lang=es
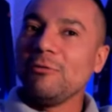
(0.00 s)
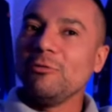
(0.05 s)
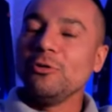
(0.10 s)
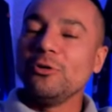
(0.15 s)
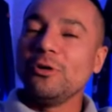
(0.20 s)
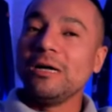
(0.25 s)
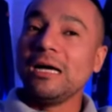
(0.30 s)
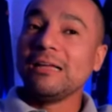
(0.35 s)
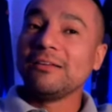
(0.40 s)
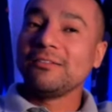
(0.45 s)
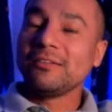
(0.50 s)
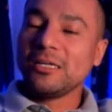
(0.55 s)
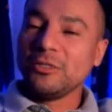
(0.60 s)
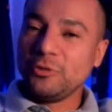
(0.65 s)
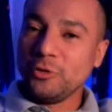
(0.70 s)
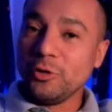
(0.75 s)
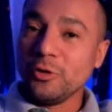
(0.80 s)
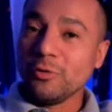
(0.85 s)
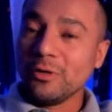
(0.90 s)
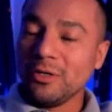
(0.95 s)
uno, hasta
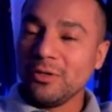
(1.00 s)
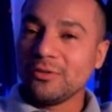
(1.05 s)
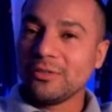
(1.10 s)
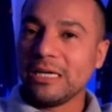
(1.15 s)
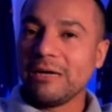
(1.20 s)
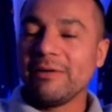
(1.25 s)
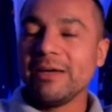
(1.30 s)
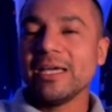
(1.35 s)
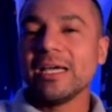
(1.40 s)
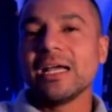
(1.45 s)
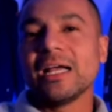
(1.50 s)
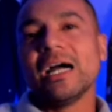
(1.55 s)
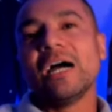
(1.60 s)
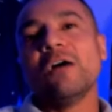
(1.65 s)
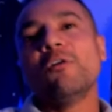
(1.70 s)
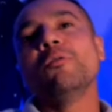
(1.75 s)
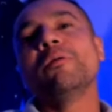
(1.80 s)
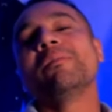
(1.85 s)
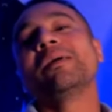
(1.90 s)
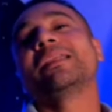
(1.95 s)
yo cuando estaba de
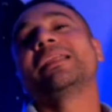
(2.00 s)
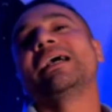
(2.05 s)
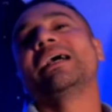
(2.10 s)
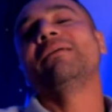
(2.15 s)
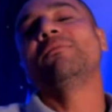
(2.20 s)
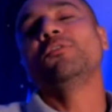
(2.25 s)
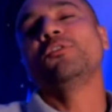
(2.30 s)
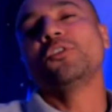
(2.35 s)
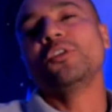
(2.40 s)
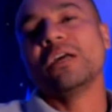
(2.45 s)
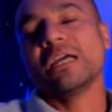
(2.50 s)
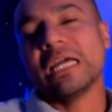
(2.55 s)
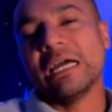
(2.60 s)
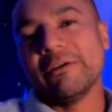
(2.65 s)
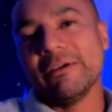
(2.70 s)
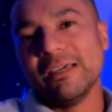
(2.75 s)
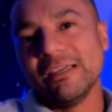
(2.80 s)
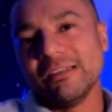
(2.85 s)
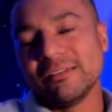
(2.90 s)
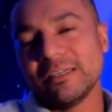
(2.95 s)
cabo me mataba mucho la
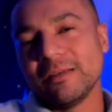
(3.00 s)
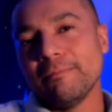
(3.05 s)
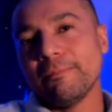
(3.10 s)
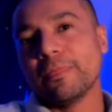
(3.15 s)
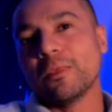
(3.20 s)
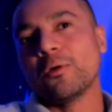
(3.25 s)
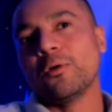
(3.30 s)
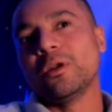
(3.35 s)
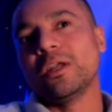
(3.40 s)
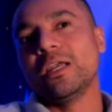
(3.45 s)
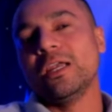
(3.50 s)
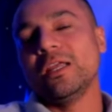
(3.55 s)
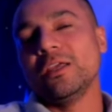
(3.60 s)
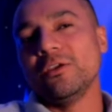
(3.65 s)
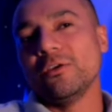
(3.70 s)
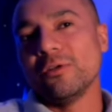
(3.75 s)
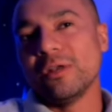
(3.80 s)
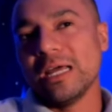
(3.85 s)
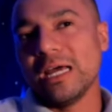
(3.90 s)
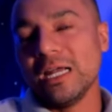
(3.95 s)
cabeza con el
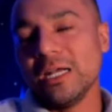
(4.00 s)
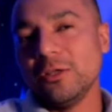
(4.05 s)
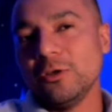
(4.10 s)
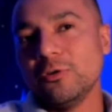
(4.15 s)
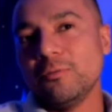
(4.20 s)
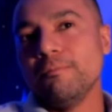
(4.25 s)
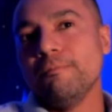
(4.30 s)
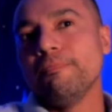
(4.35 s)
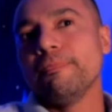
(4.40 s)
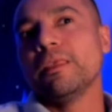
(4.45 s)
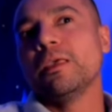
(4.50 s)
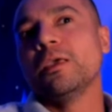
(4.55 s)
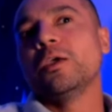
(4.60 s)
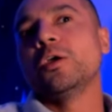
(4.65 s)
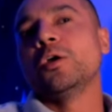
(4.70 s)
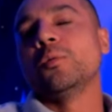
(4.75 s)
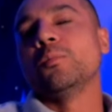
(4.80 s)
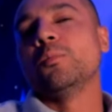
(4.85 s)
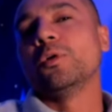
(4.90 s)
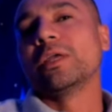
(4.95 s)
legionario,
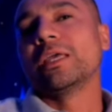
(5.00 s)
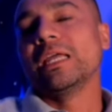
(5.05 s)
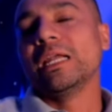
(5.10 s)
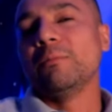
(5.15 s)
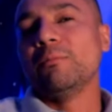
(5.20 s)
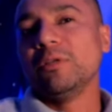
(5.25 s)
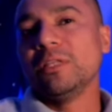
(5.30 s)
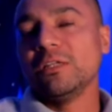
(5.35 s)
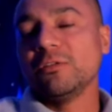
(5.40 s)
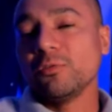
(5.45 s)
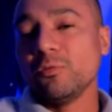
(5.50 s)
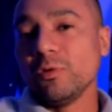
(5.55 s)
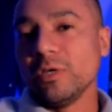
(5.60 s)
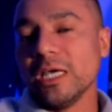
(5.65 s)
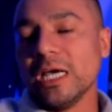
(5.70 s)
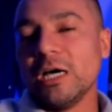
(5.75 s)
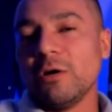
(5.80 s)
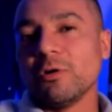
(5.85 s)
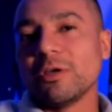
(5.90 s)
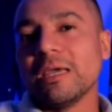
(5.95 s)
porque era muy
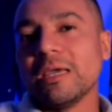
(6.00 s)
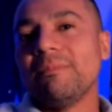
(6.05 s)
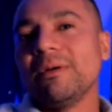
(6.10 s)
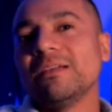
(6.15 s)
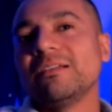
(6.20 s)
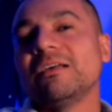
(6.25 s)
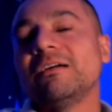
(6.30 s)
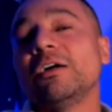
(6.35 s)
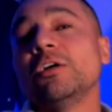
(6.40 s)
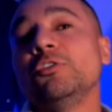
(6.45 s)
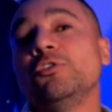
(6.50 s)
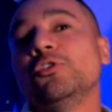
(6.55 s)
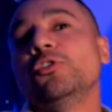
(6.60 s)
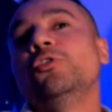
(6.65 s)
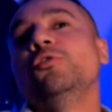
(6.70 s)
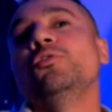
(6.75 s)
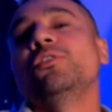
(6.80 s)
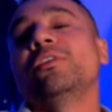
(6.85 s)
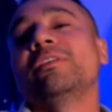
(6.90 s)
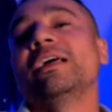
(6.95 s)
descuidado. ¿Qué pasaba?
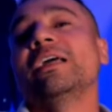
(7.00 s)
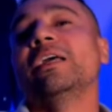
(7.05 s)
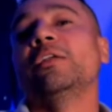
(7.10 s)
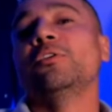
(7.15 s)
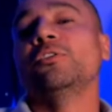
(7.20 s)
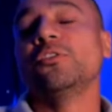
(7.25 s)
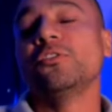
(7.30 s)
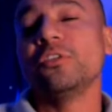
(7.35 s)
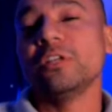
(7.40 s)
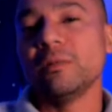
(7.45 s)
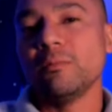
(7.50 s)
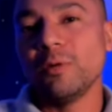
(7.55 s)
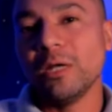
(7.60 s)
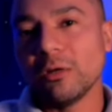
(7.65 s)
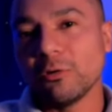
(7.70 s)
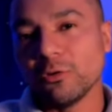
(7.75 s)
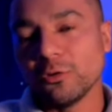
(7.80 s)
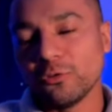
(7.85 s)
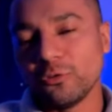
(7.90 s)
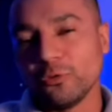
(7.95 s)
Yo, usted sabe que nosotros tenemos
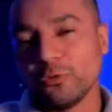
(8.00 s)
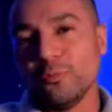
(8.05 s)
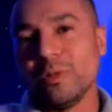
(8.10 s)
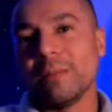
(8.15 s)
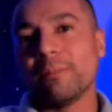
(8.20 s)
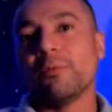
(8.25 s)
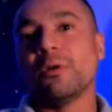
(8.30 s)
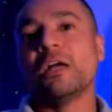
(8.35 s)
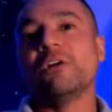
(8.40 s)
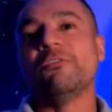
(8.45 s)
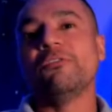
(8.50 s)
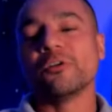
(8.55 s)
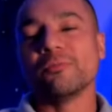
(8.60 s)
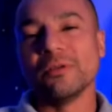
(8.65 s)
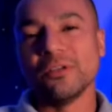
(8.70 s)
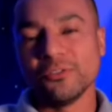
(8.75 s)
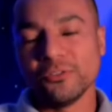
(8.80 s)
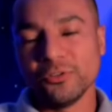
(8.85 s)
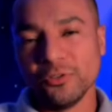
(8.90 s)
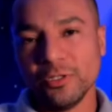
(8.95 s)
la costumbre por la
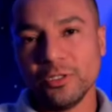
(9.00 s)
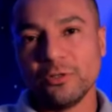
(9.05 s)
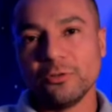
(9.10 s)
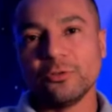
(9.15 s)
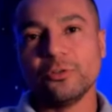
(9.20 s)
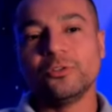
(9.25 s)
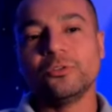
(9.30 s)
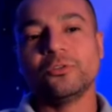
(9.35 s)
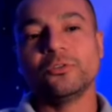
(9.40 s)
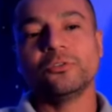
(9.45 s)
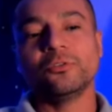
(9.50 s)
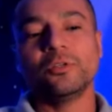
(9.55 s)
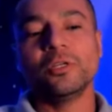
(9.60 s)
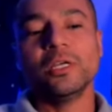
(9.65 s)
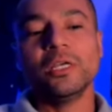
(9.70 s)
formación de nosotros.